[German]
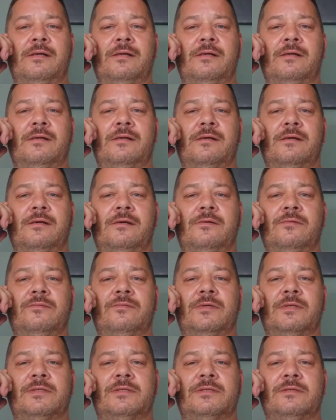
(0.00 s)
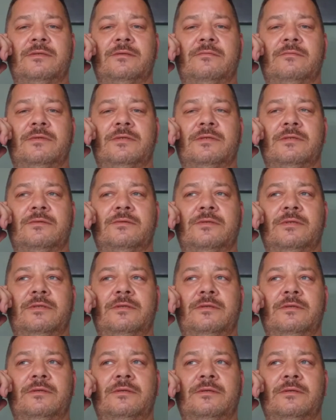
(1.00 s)
Na, wird es noch was
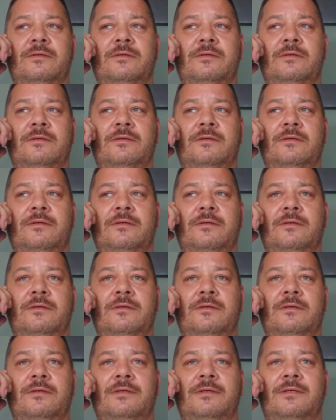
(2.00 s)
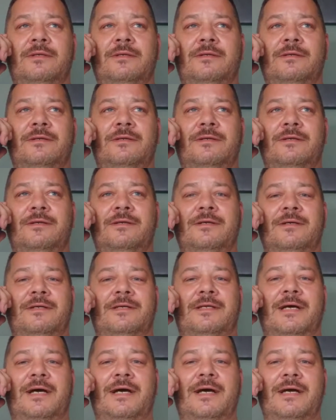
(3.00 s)
heute? Hallo Daniel.
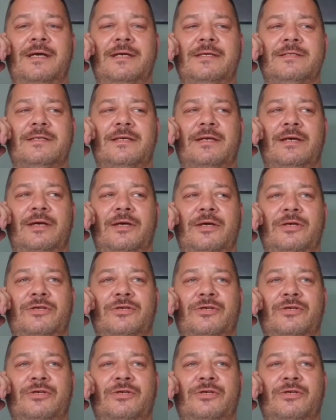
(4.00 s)
Da ist er.